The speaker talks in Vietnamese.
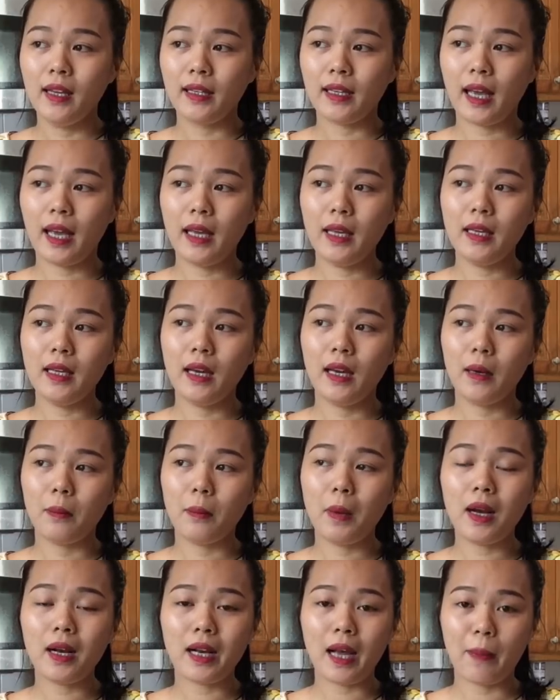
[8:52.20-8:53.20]
cái
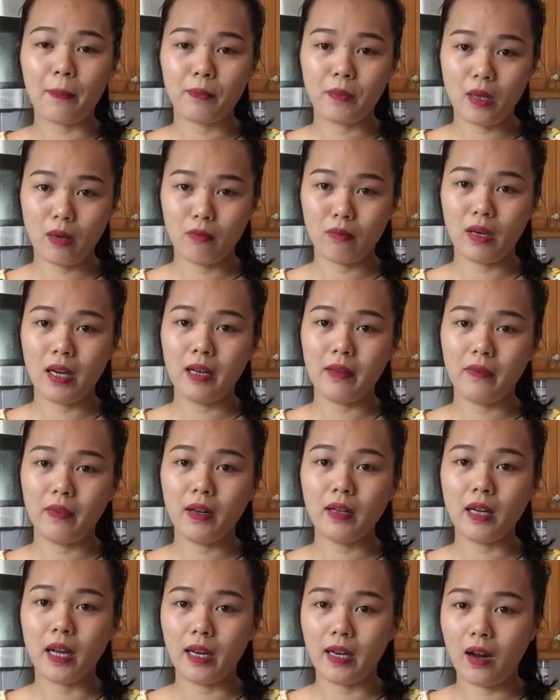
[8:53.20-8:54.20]
bất cập trong cái
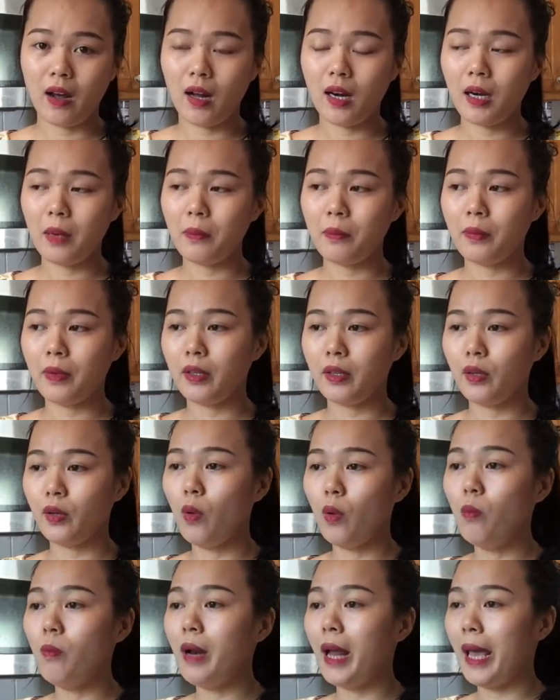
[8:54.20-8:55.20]
vấn đề đó lắm.
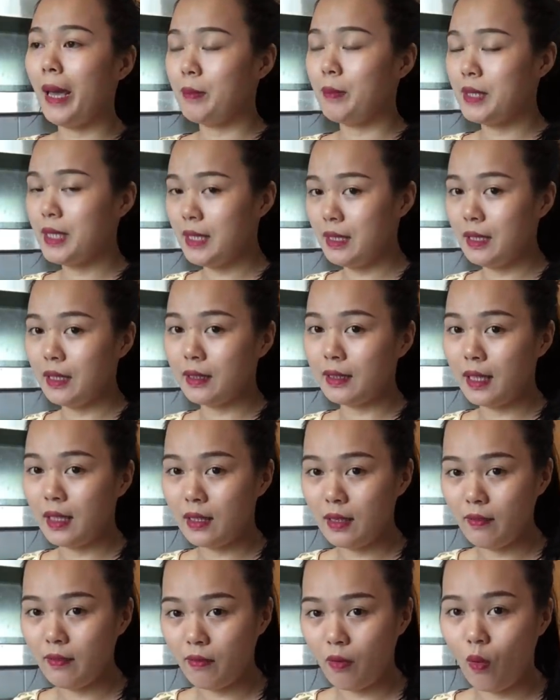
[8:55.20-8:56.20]
Đúng là em xin được
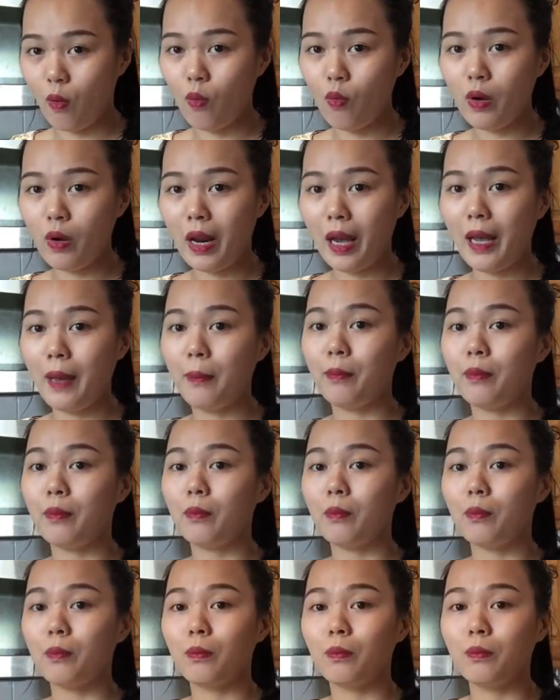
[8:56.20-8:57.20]
tiền chính phủ là em
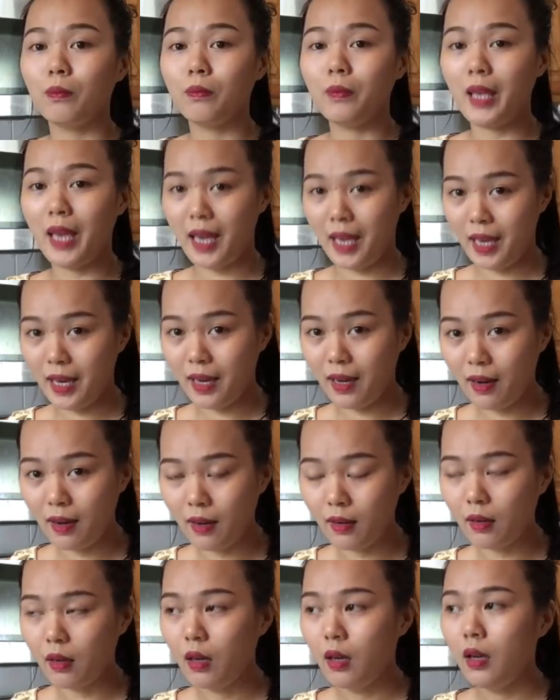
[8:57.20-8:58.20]
nhẹ
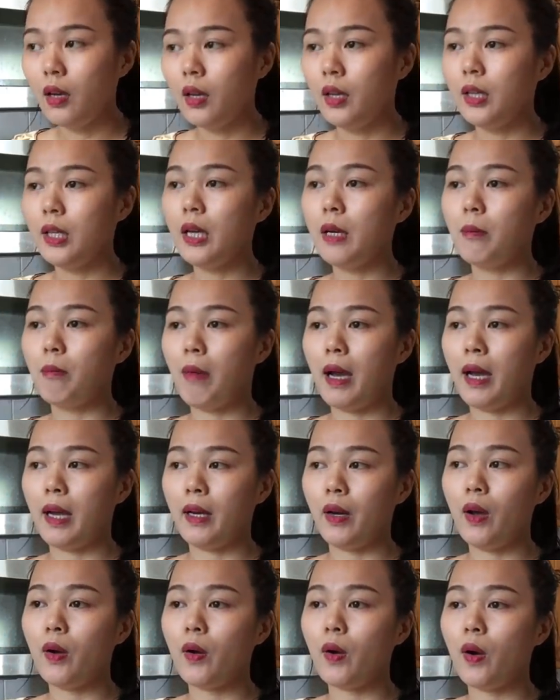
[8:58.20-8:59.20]
hơn, nhưng mà
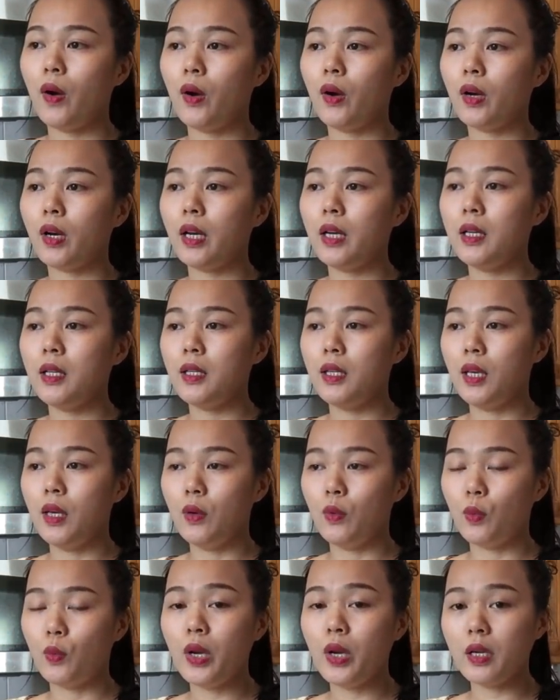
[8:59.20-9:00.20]
nó có cái
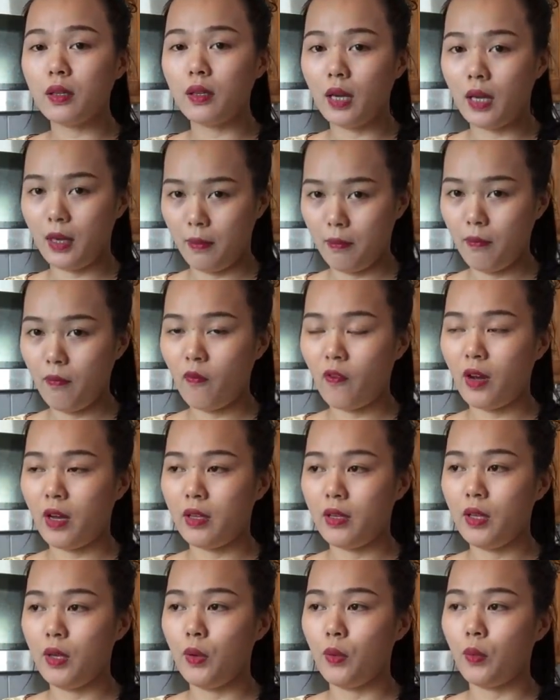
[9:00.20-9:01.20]
nhiều khuyết điểm và
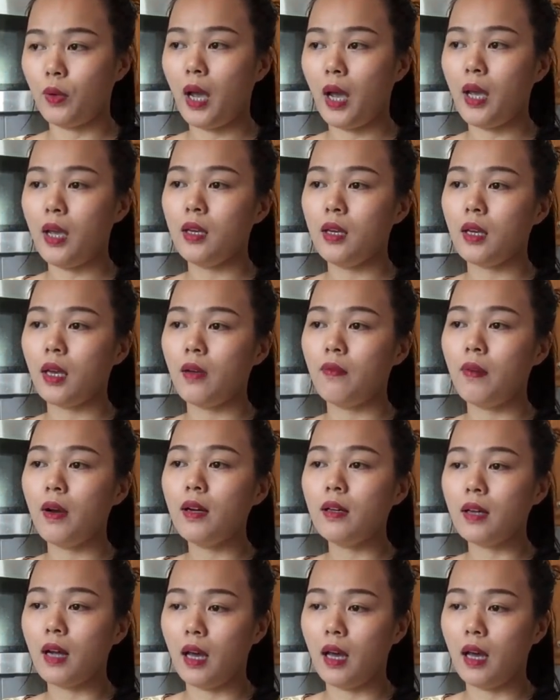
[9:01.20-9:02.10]
nhiều cái vấn